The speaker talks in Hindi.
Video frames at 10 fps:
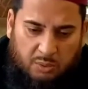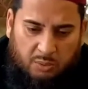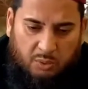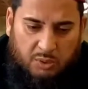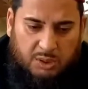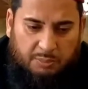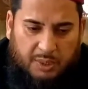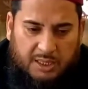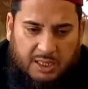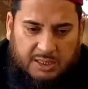वो जब
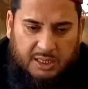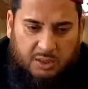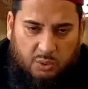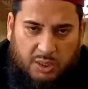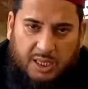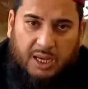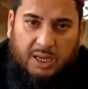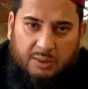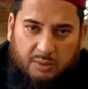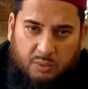मैत आ जाएगी तो क्या
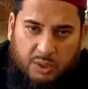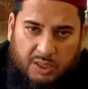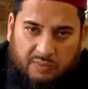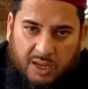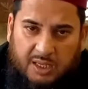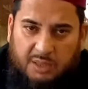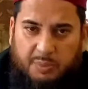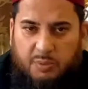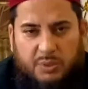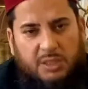उनके वालदेन
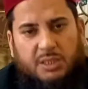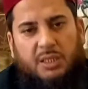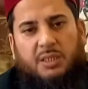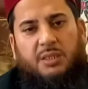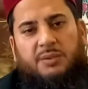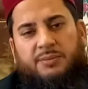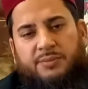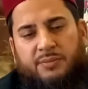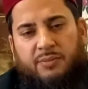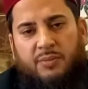पे गुजर
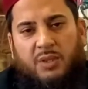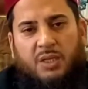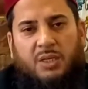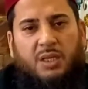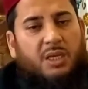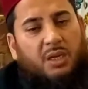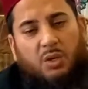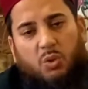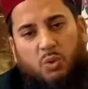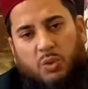जाएगी
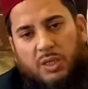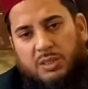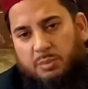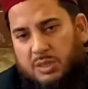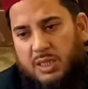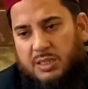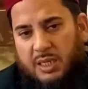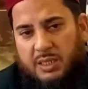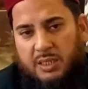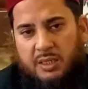यकीनी तौर उन्हें समझना
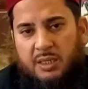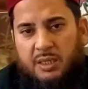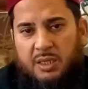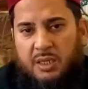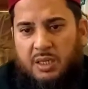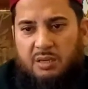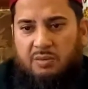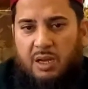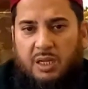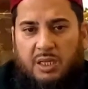चाहिए कि
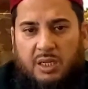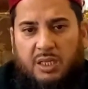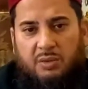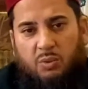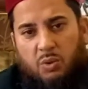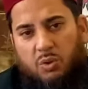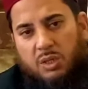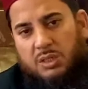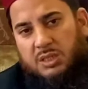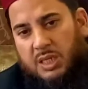वालदे की वो
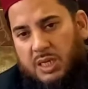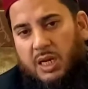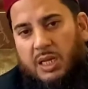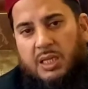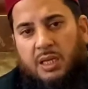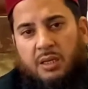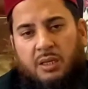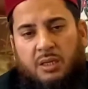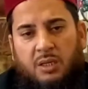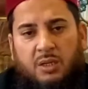जग रातें
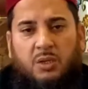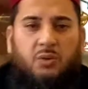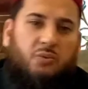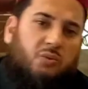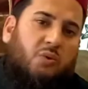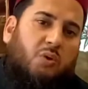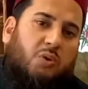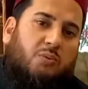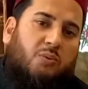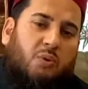वो
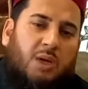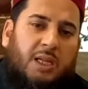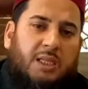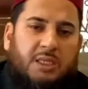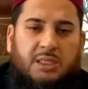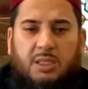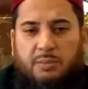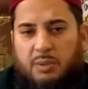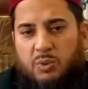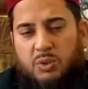वो रातें
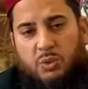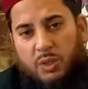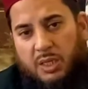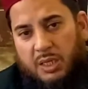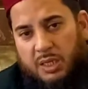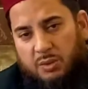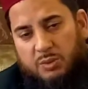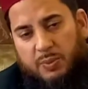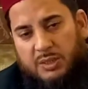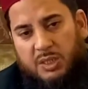जिनमें वो सोए नहीं उस
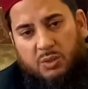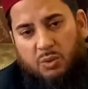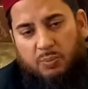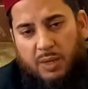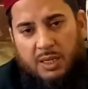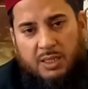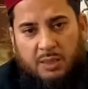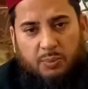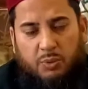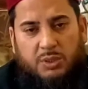बच्चे को पालते
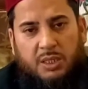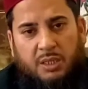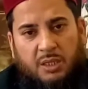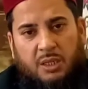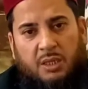पूछते